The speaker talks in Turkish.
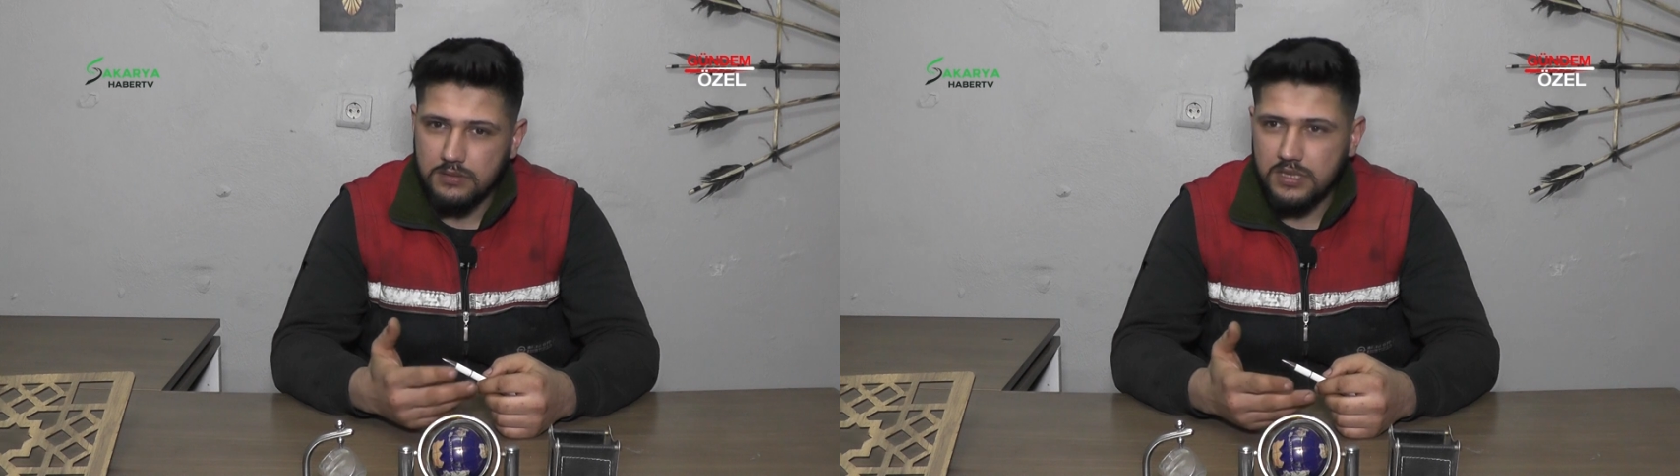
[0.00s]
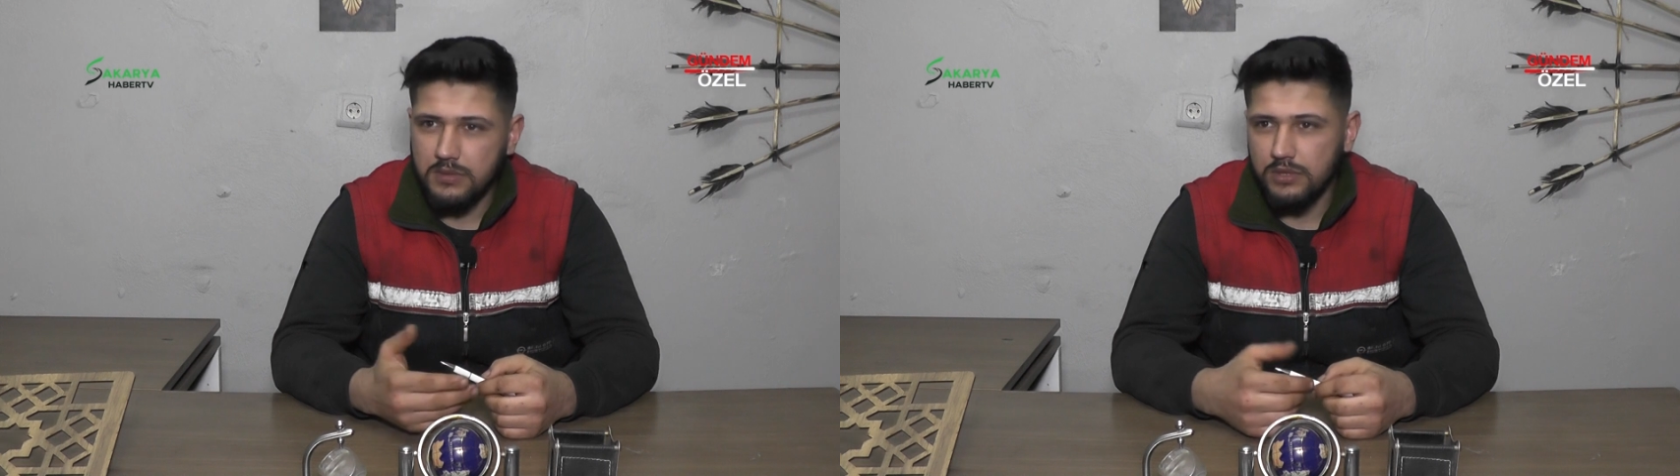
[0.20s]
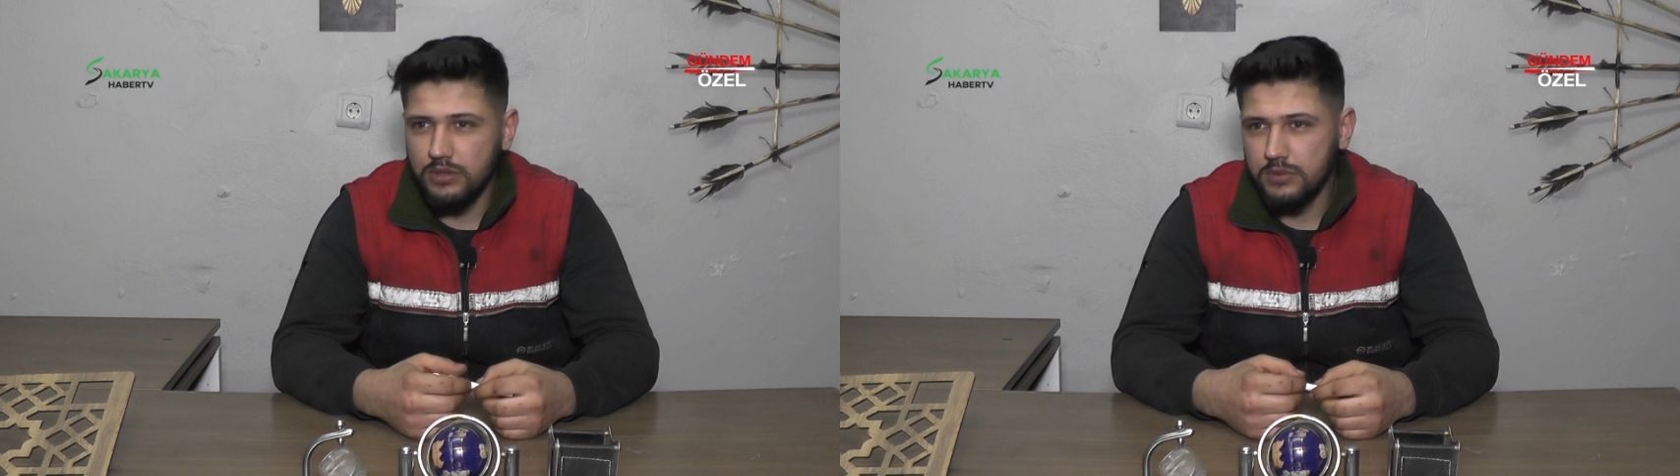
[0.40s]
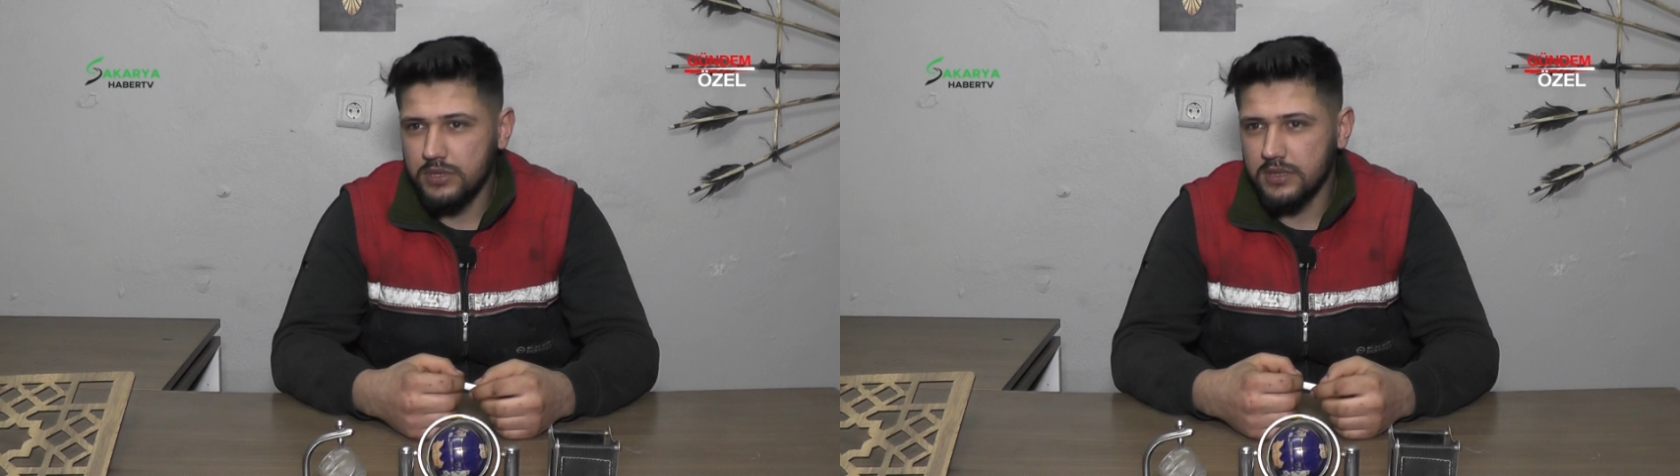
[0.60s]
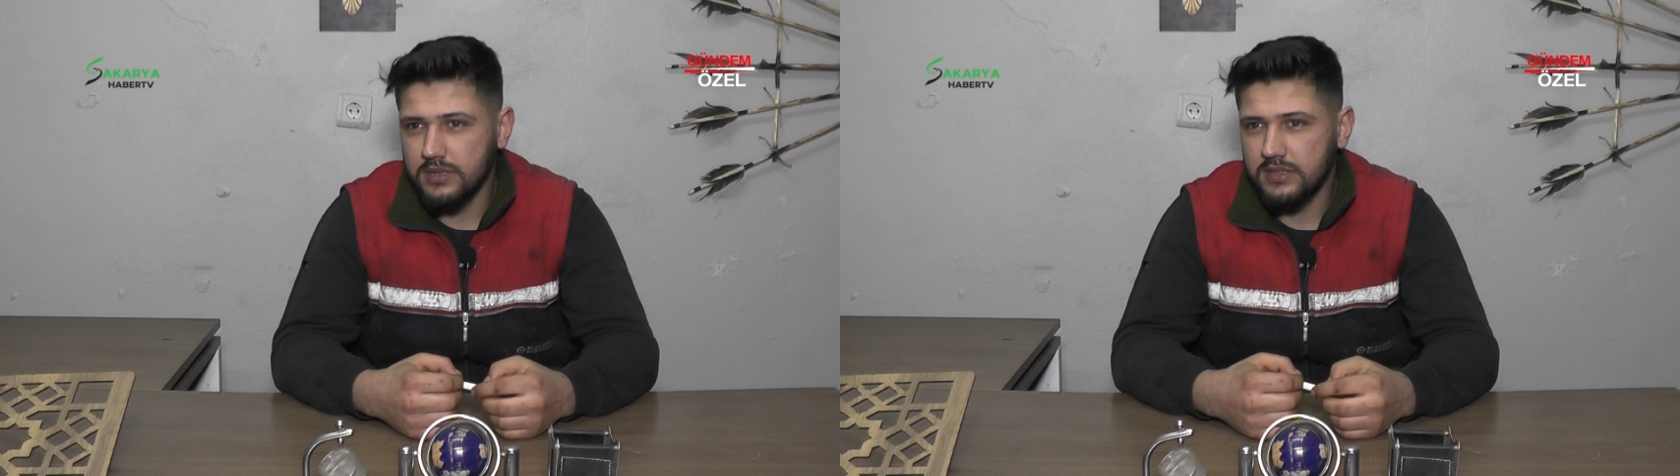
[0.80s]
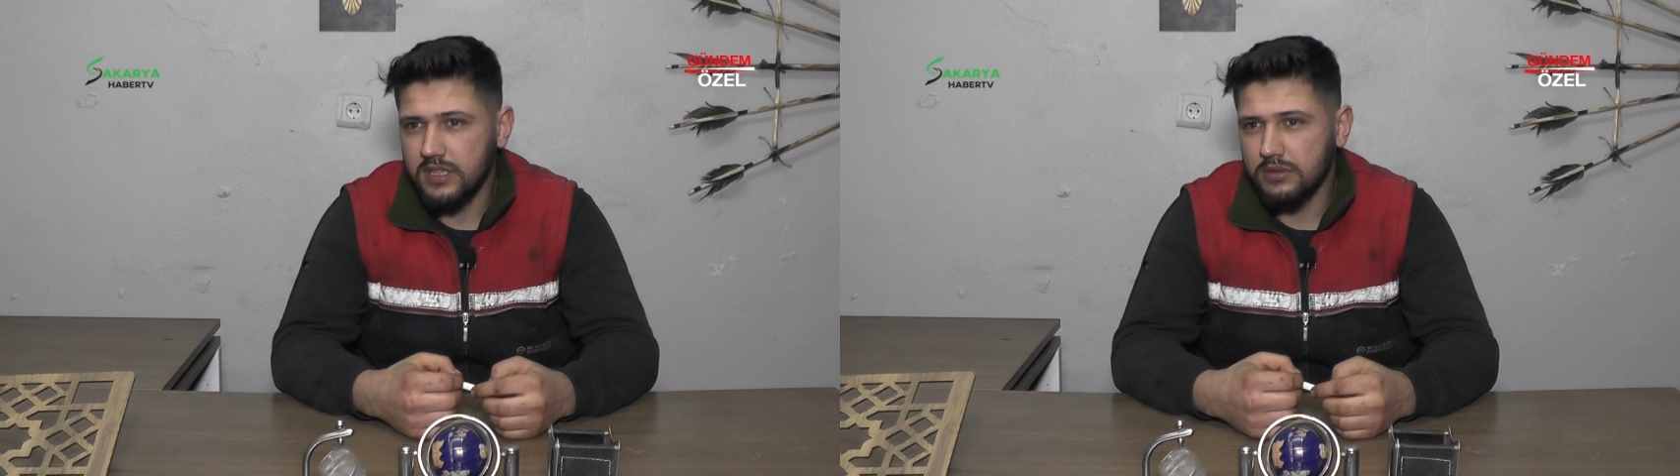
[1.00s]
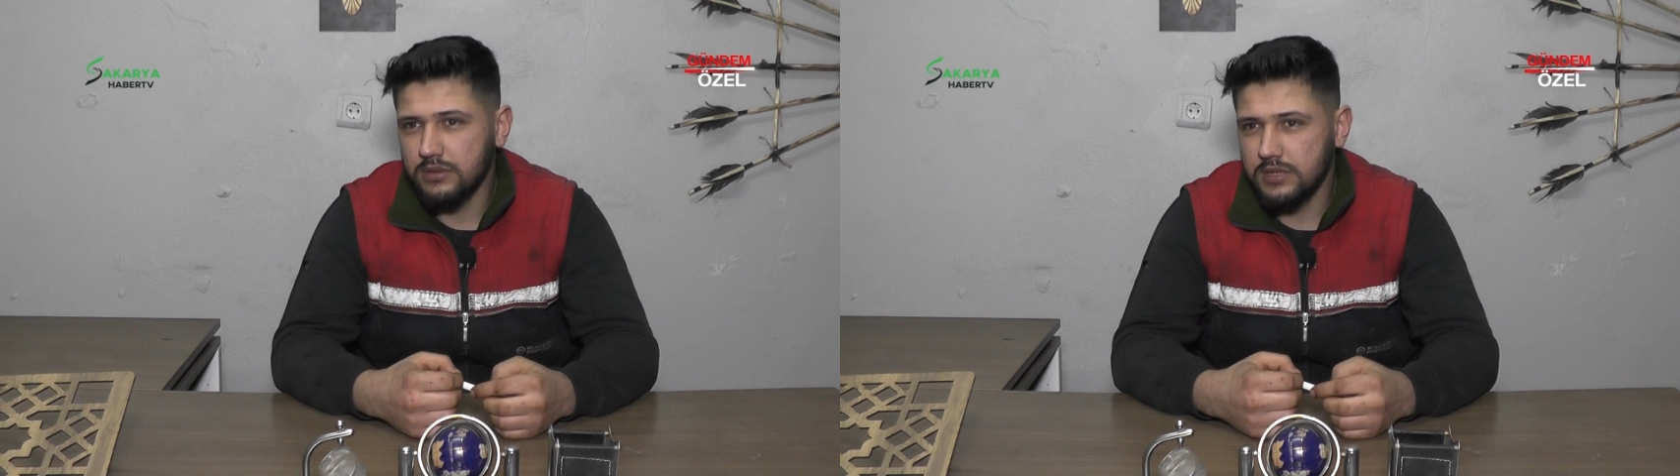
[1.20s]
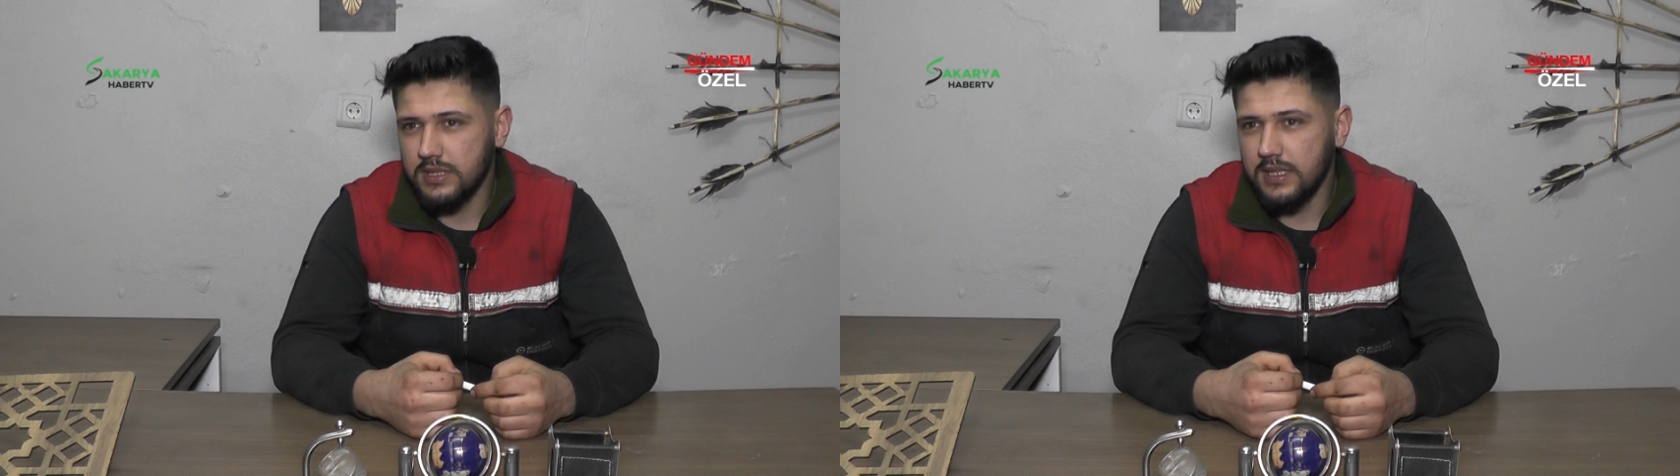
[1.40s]
2023 yılında
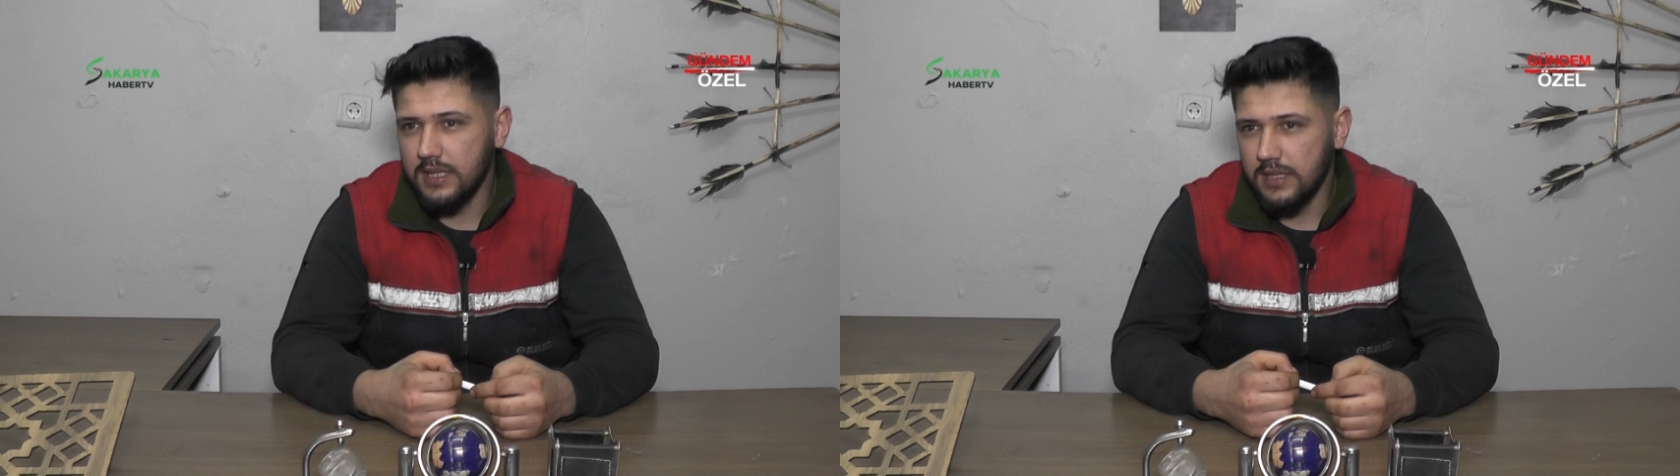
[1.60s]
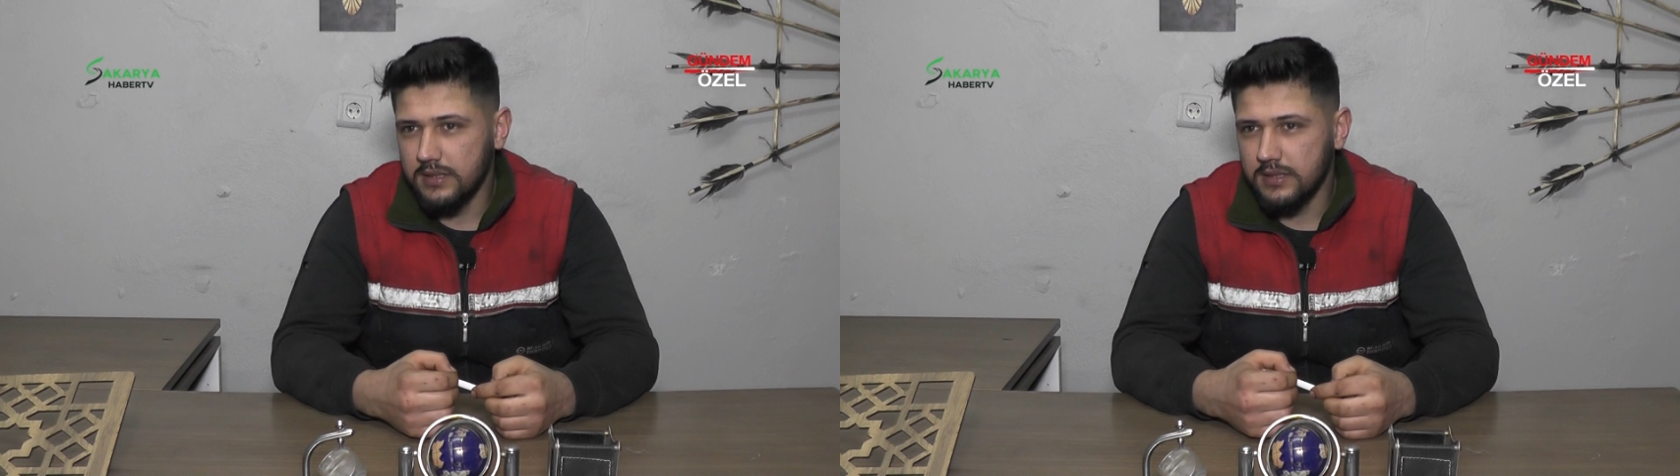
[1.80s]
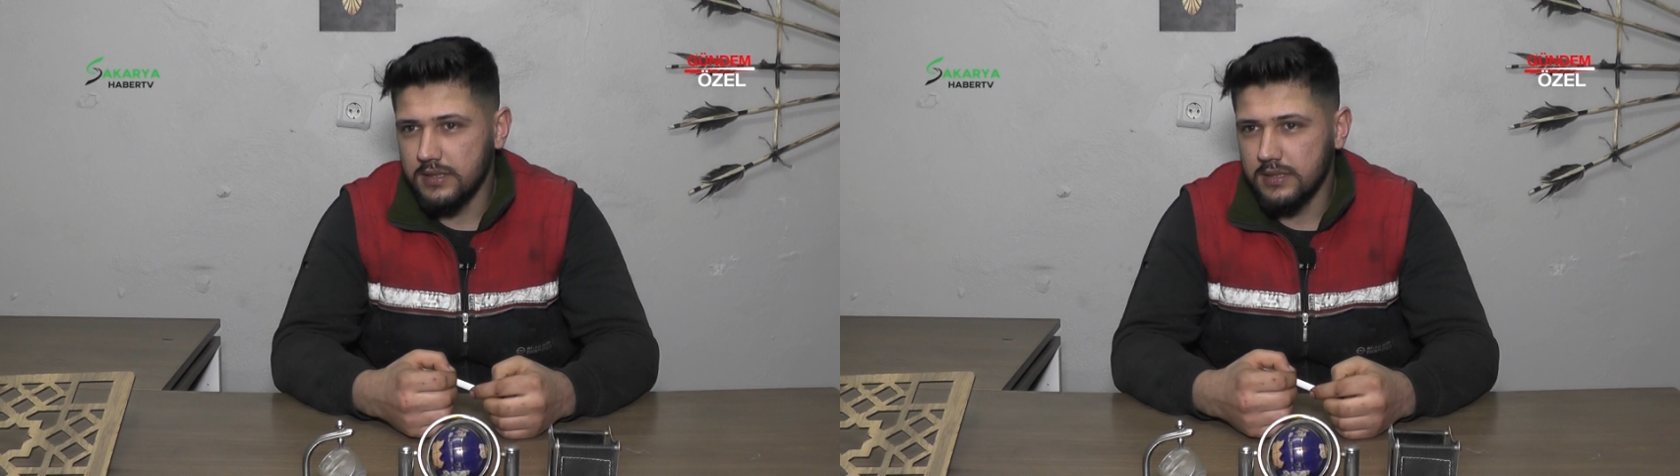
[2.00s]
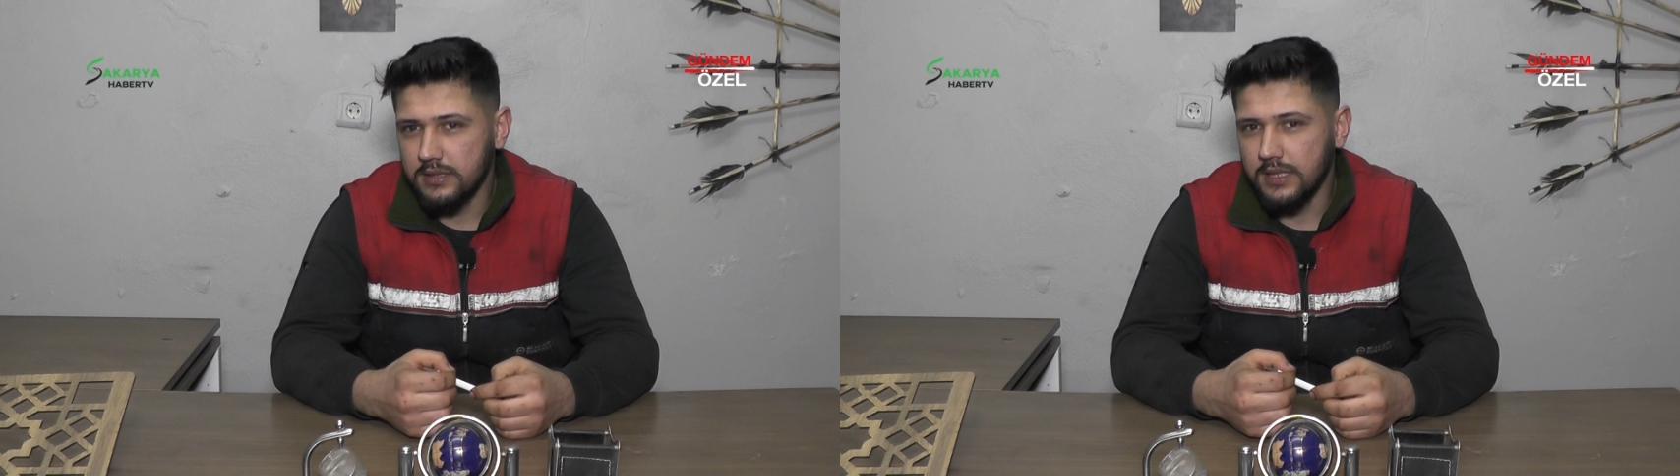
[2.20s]
teknoloji de ilerledi.